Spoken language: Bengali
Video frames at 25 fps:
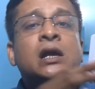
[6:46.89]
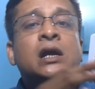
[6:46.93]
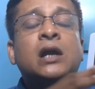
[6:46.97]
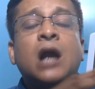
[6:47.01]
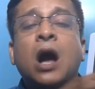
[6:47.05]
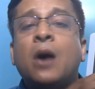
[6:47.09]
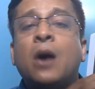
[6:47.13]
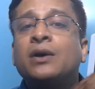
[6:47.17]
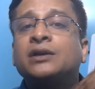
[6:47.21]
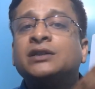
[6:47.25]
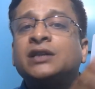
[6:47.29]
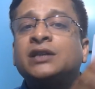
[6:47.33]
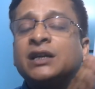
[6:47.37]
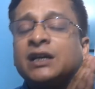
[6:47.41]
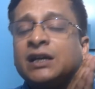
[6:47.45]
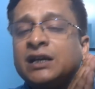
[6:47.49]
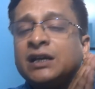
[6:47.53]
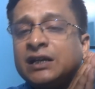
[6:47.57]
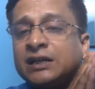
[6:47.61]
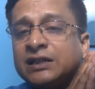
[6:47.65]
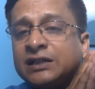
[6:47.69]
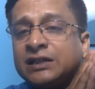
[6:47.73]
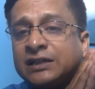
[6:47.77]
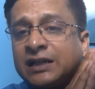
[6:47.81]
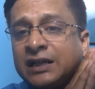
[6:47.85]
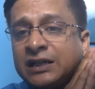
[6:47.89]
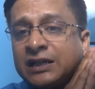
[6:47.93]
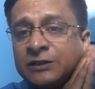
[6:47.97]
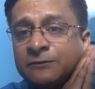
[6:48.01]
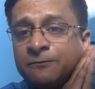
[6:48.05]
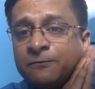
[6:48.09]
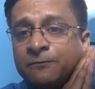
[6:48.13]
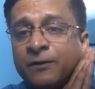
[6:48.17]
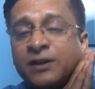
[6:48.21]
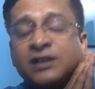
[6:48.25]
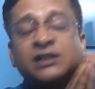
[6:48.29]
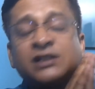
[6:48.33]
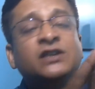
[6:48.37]
কাওয়াসাকি ডিজিজের
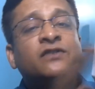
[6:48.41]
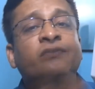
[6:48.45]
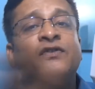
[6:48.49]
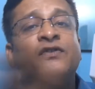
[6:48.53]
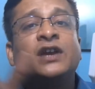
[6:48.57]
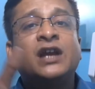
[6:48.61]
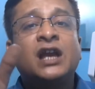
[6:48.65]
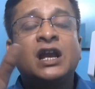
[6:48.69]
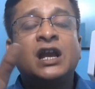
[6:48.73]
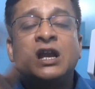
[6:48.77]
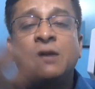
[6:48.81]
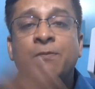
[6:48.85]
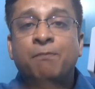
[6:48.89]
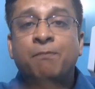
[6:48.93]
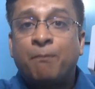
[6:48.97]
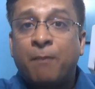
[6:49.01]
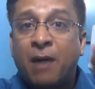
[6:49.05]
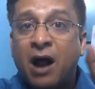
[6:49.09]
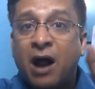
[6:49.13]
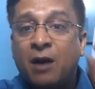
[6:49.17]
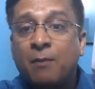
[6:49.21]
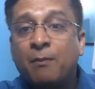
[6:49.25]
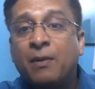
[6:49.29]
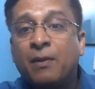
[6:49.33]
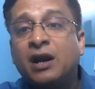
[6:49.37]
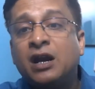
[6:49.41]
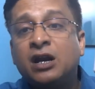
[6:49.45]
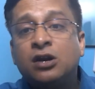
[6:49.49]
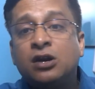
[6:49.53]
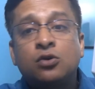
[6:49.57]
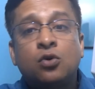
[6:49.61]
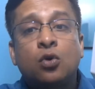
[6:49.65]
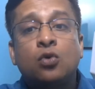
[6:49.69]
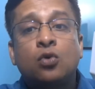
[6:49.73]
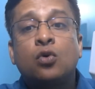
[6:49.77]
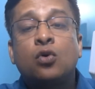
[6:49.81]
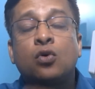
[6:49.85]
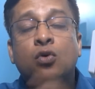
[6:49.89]
স্পেসিফিক্যালি পারমানেন্ট
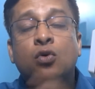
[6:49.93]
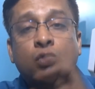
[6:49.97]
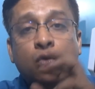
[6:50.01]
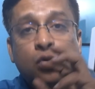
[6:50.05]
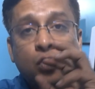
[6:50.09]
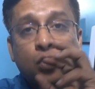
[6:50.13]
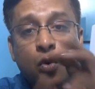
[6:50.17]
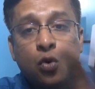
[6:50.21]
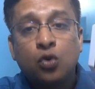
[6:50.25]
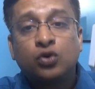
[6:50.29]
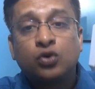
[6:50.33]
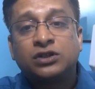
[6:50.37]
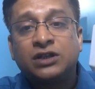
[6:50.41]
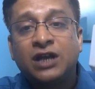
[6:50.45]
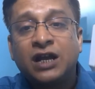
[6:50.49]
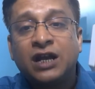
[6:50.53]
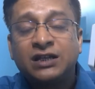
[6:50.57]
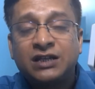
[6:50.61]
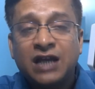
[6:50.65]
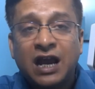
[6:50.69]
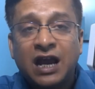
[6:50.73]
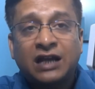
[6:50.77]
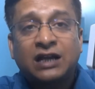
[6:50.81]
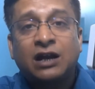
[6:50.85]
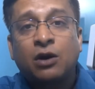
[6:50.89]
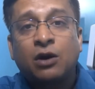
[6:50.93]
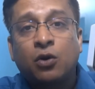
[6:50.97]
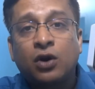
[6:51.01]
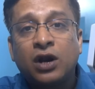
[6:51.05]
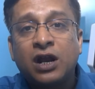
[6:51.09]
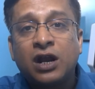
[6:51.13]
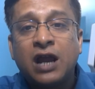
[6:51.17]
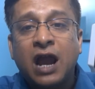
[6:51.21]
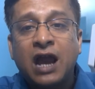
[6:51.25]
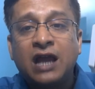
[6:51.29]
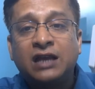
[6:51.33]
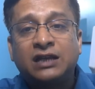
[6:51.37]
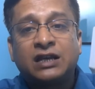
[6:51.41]
কোনো ক্লুজ নেই যে এটা হলে
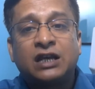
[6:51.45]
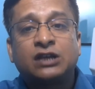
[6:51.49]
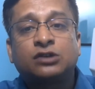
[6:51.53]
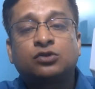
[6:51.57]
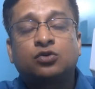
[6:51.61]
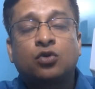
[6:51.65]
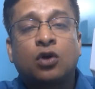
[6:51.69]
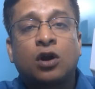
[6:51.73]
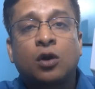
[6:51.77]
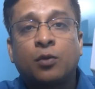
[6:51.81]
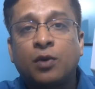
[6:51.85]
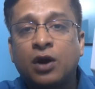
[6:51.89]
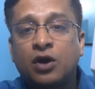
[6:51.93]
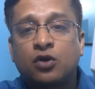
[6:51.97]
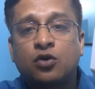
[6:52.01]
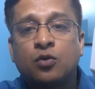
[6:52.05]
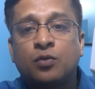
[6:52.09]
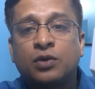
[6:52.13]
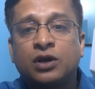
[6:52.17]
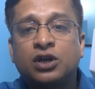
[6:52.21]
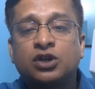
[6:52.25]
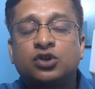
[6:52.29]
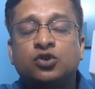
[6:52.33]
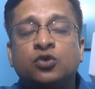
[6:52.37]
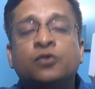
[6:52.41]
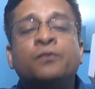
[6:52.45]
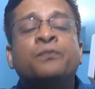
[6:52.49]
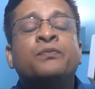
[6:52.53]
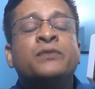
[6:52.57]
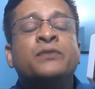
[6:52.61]
এই টেস্ট করাবো এরকম কিছু